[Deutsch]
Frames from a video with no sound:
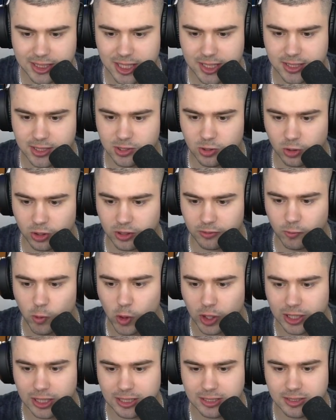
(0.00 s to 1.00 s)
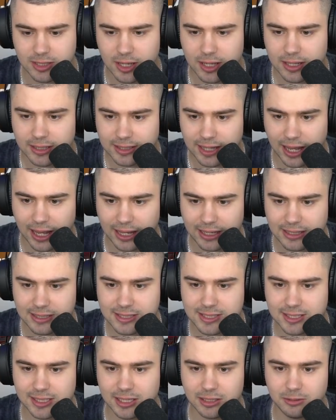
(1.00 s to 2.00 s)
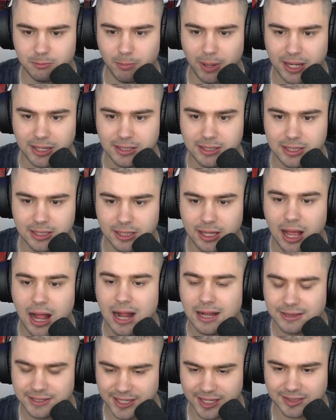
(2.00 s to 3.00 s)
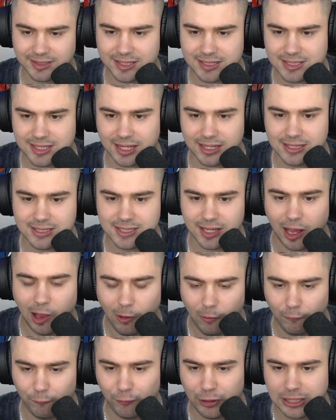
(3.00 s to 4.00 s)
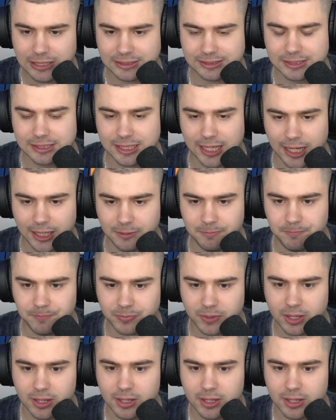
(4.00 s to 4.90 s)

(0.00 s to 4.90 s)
das ist wirklich der einzige Mann hier, der das Ganze aufhalten kann.